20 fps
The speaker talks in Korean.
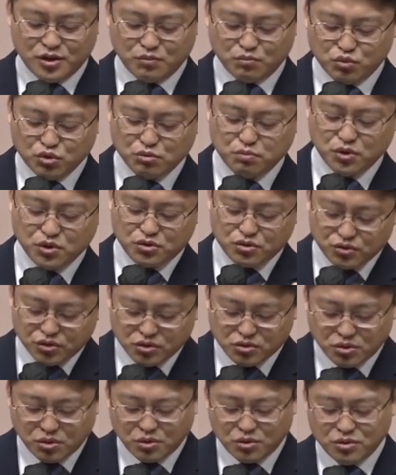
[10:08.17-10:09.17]
무릎을
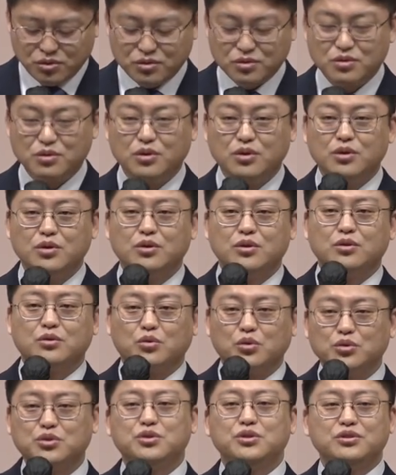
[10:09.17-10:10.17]
꿇고
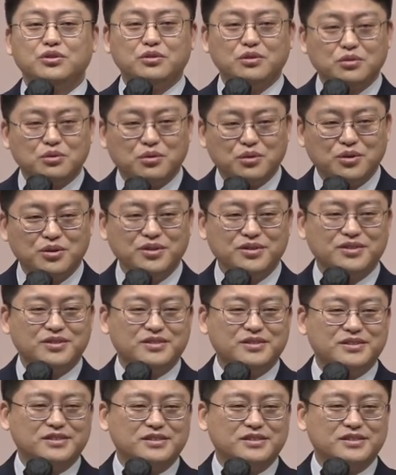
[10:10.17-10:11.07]
꽃을 들고